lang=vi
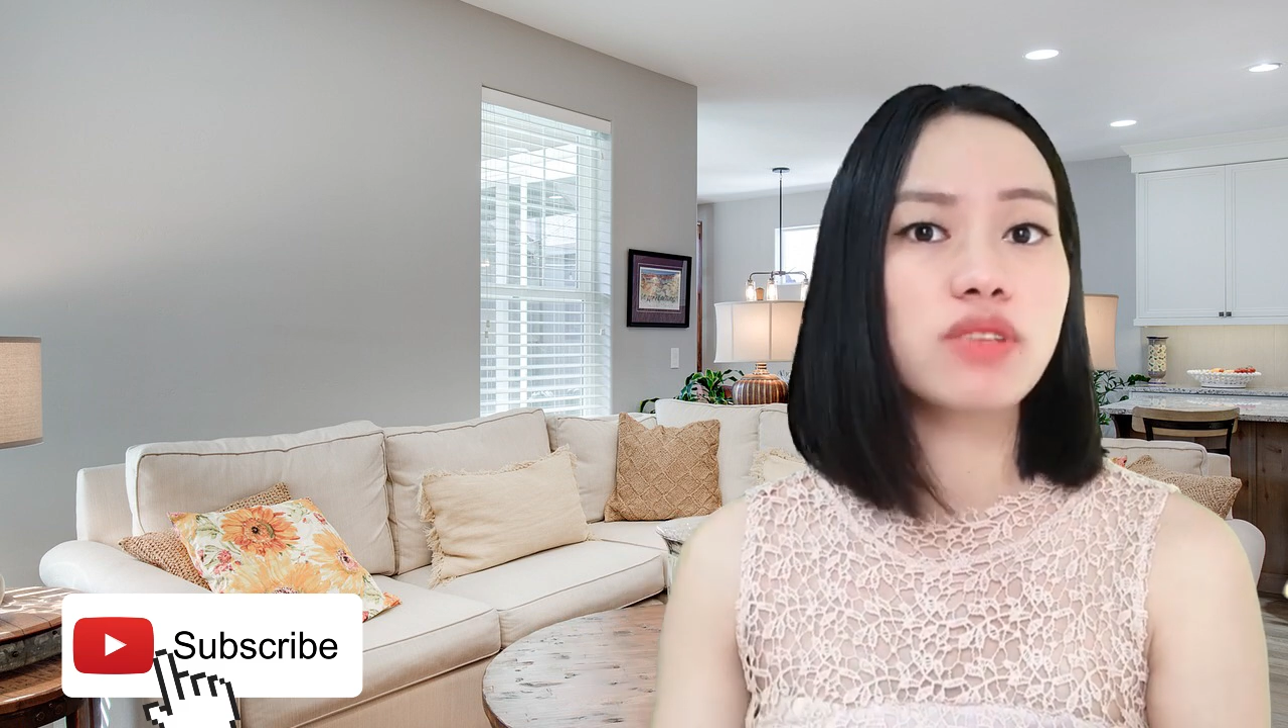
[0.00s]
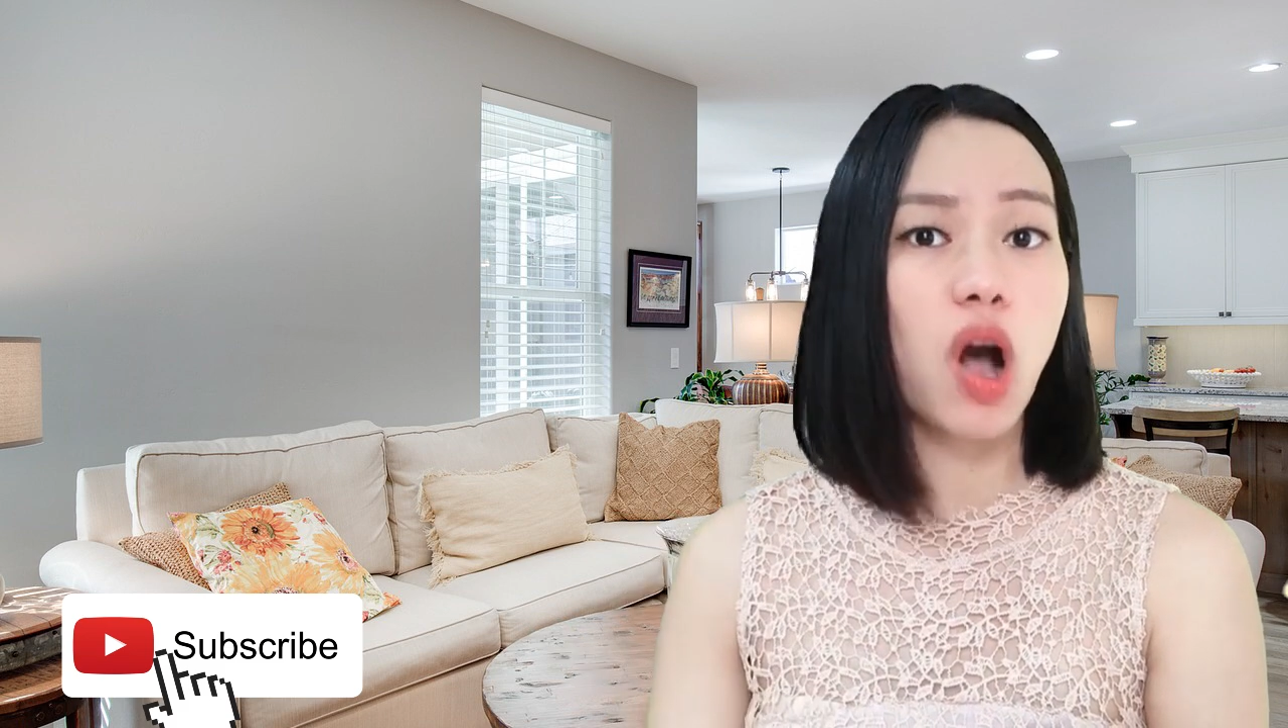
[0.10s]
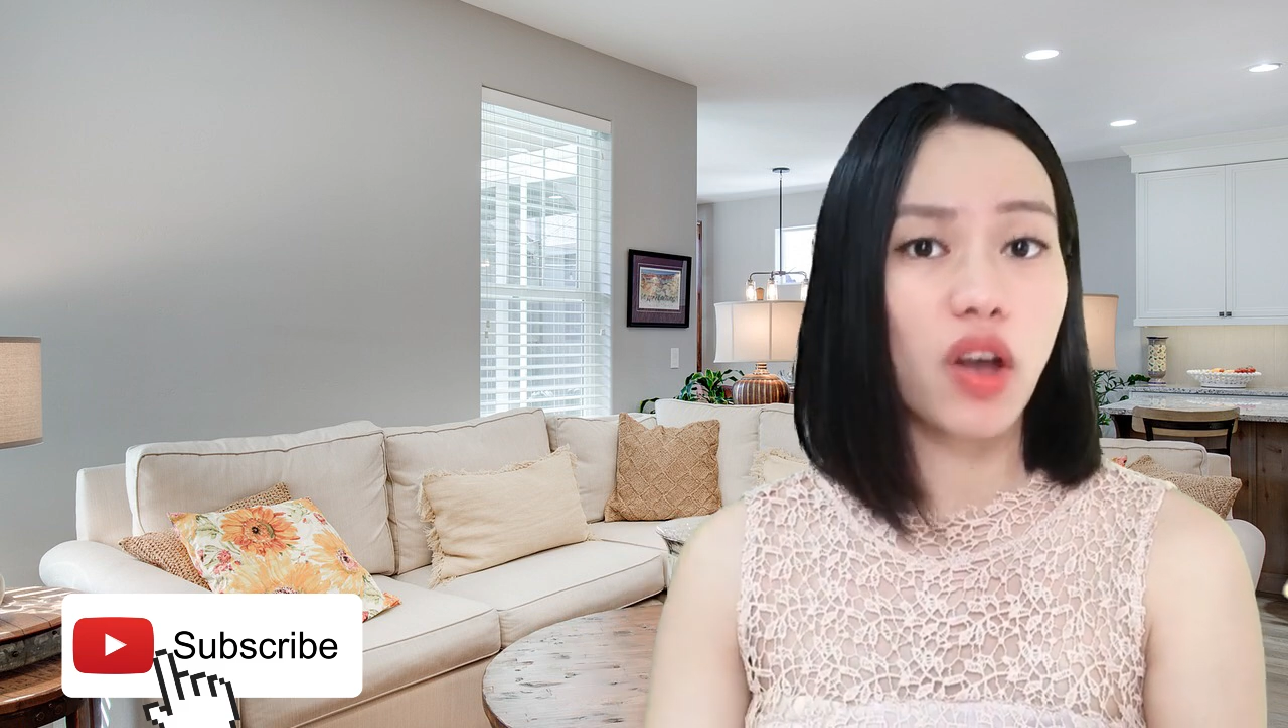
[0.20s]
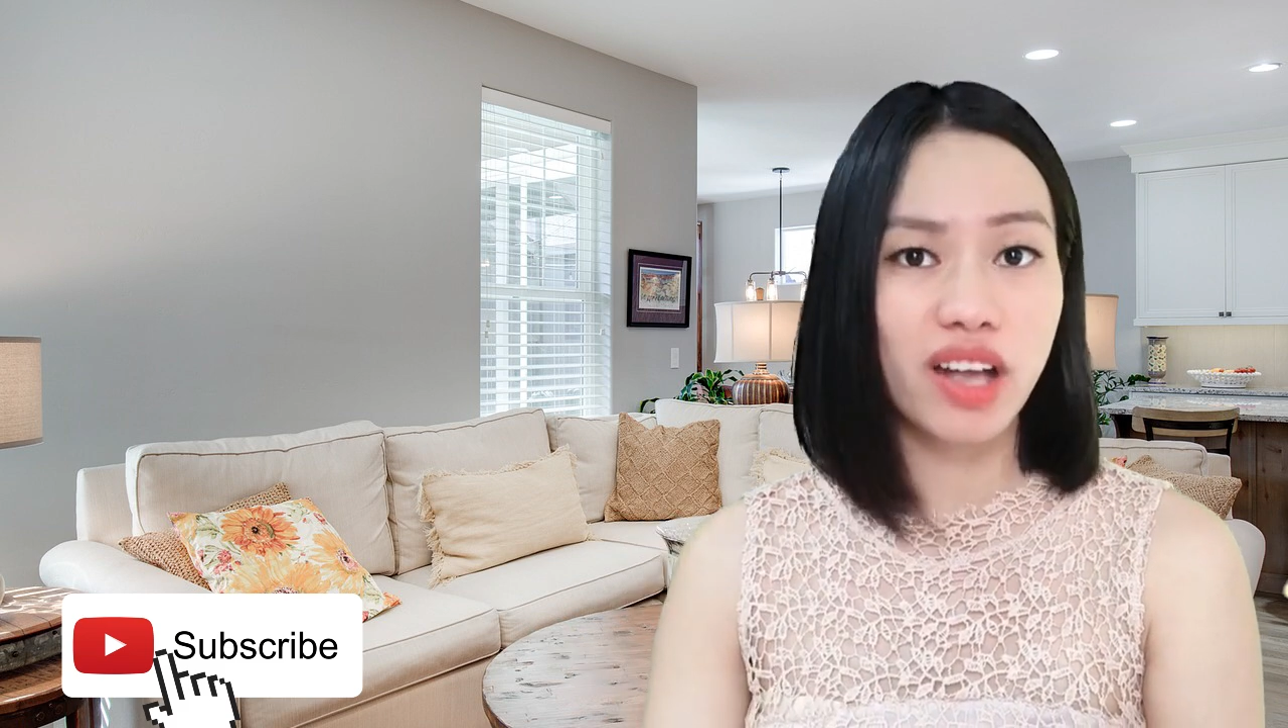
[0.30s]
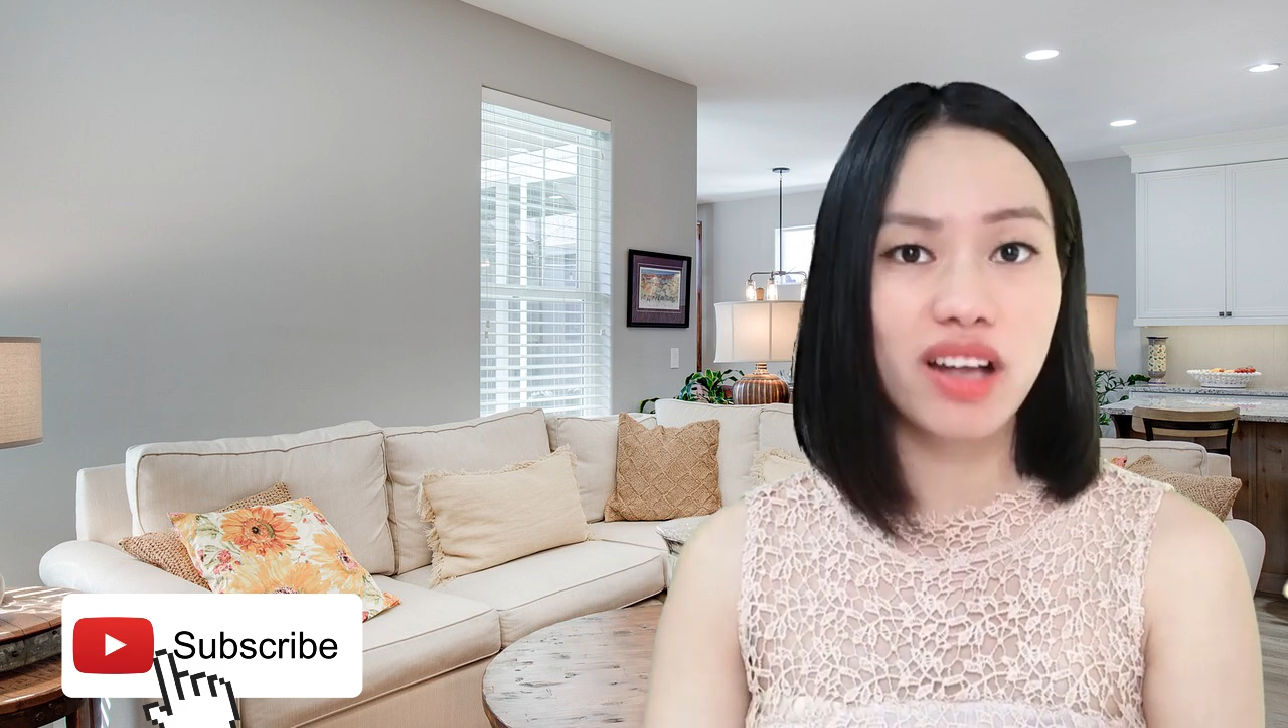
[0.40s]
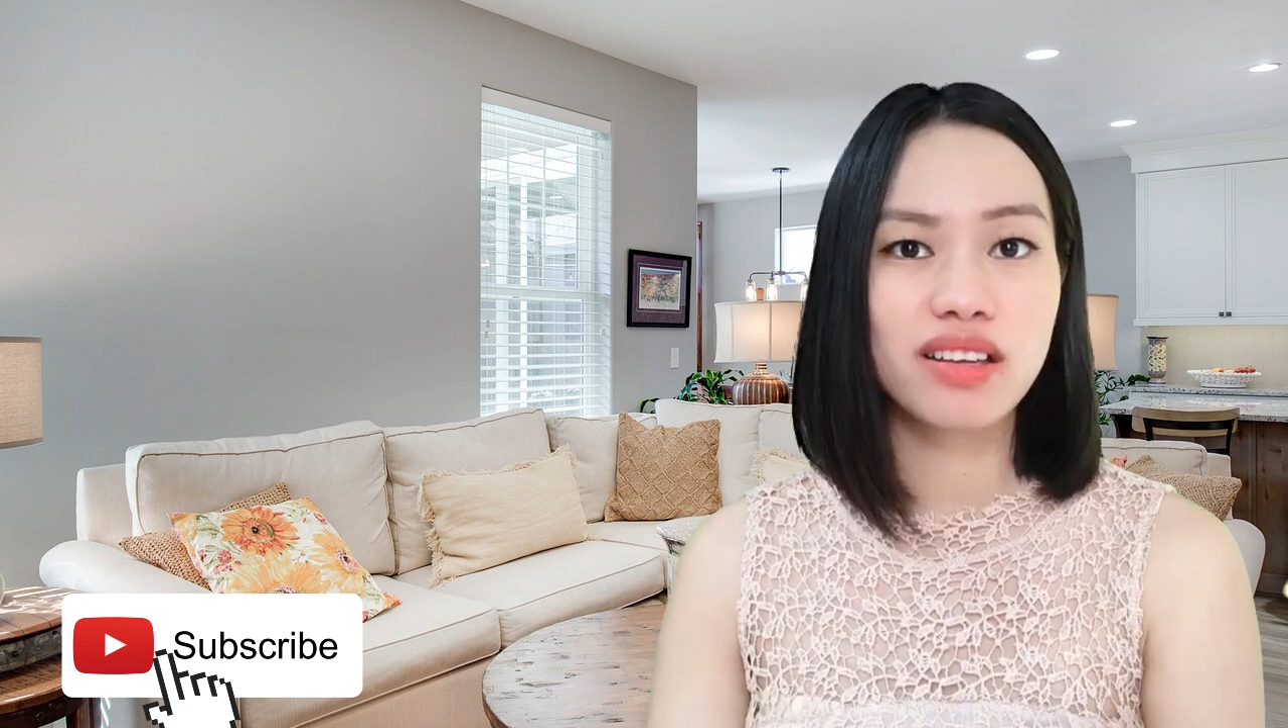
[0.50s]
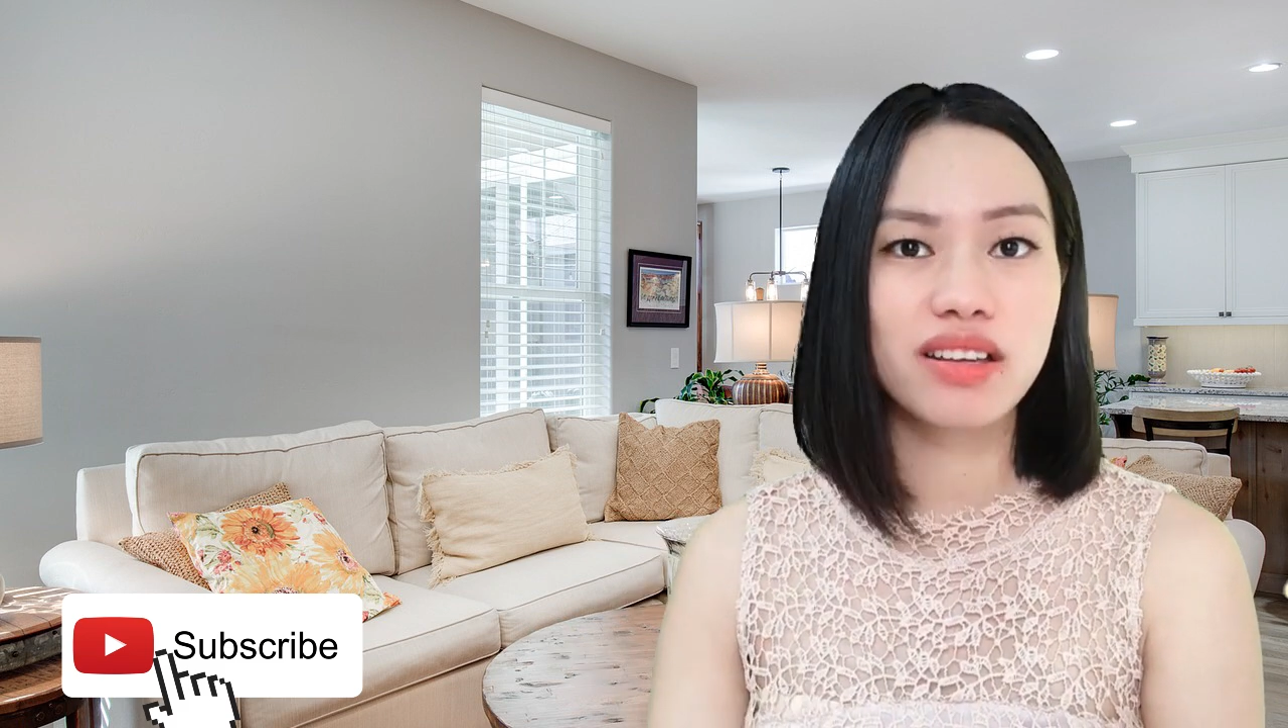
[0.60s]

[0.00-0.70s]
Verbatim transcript: giỏi nhá,